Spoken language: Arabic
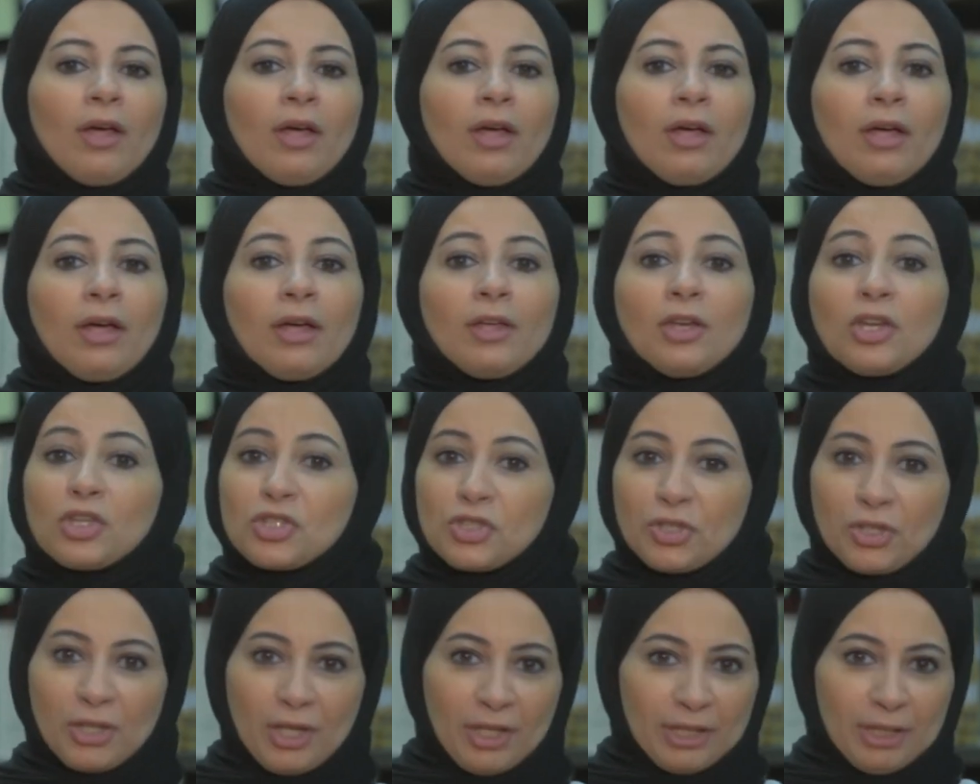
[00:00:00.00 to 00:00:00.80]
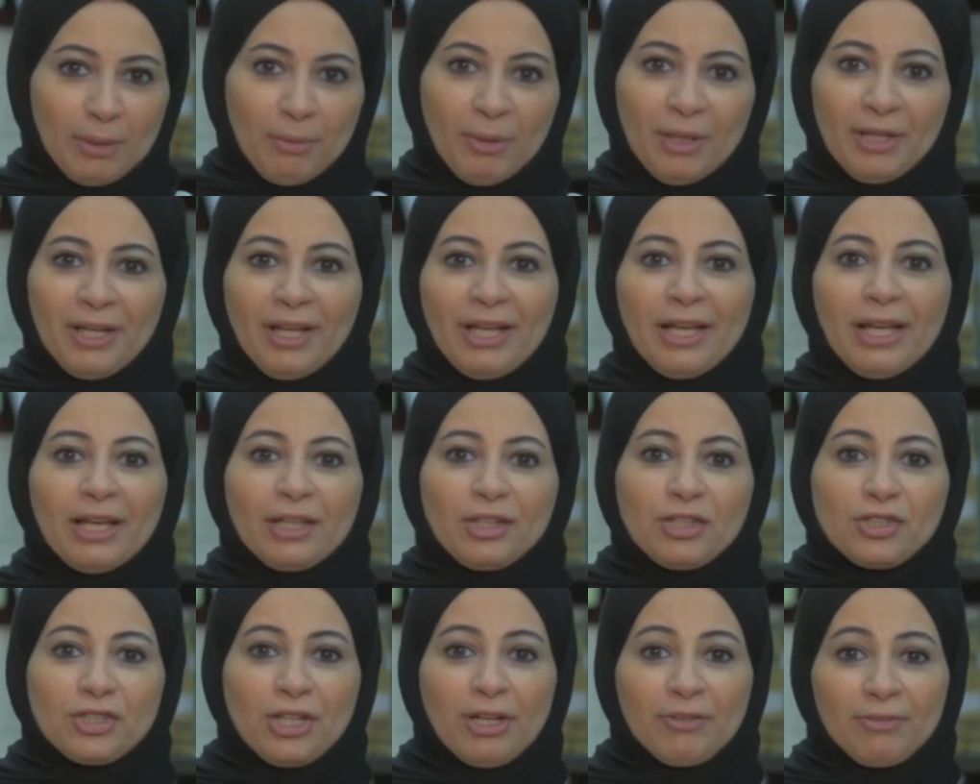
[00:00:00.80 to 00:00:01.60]
آه، نشكره طبعا على
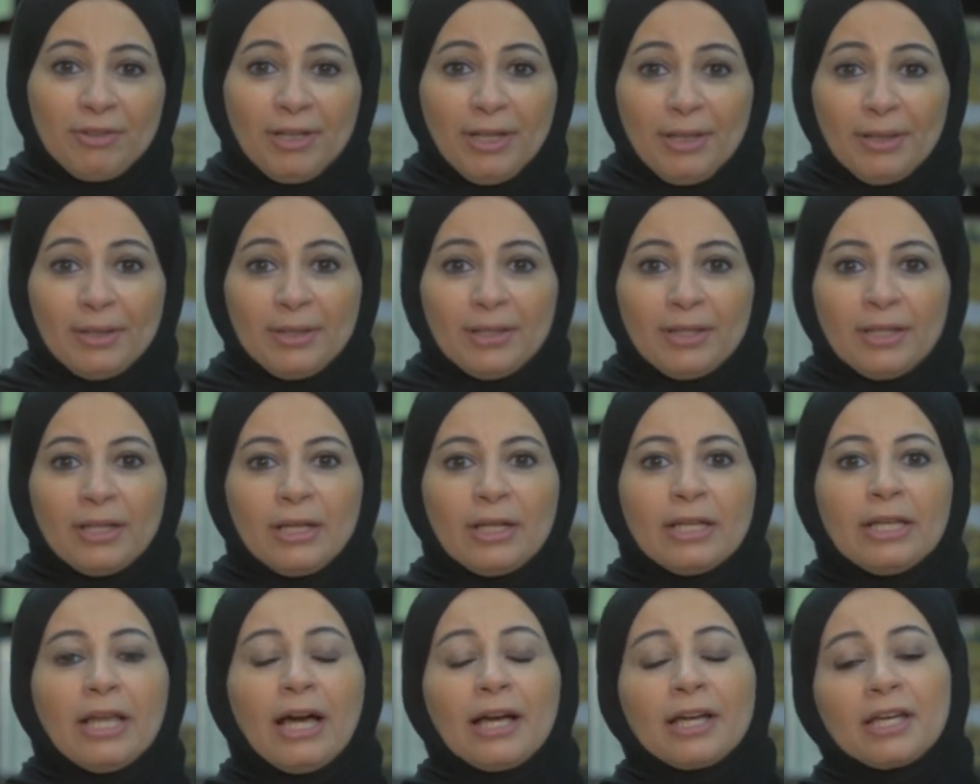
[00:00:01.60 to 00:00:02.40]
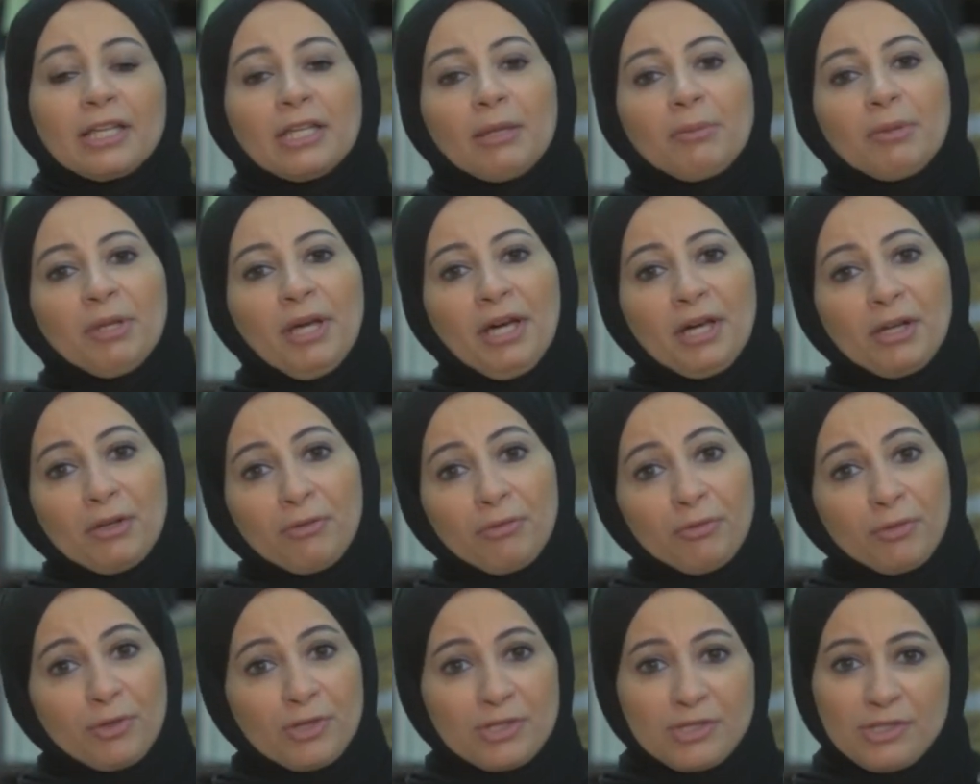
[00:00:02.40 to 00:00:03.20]
اكتشافه لكن نبي
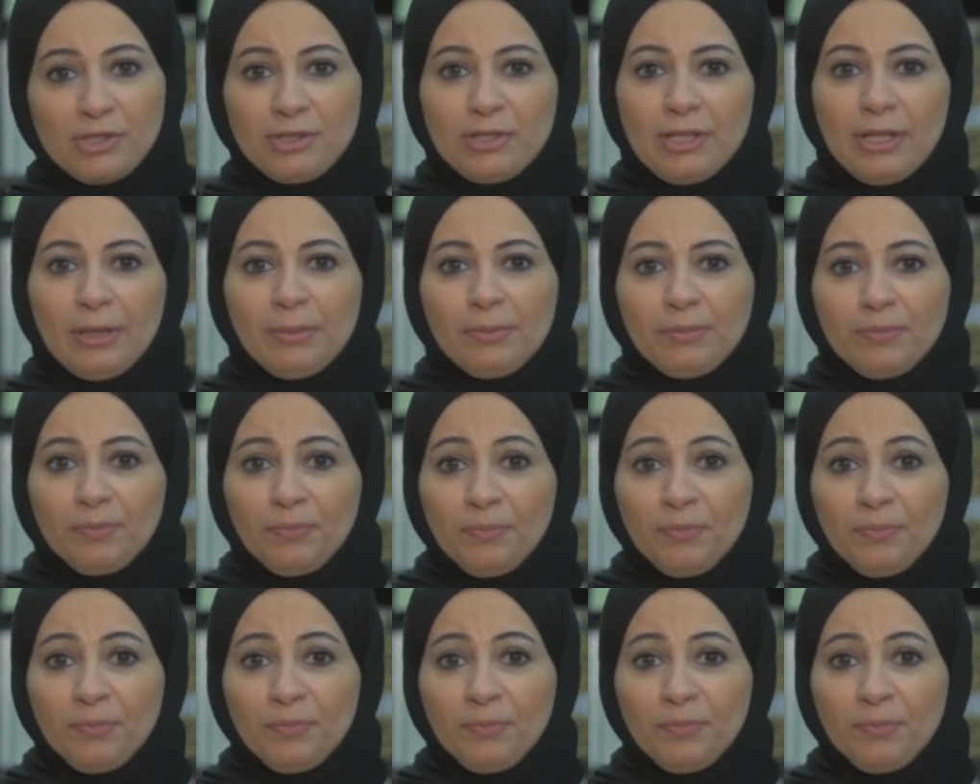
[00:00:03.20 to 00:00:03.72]
نعرف قصته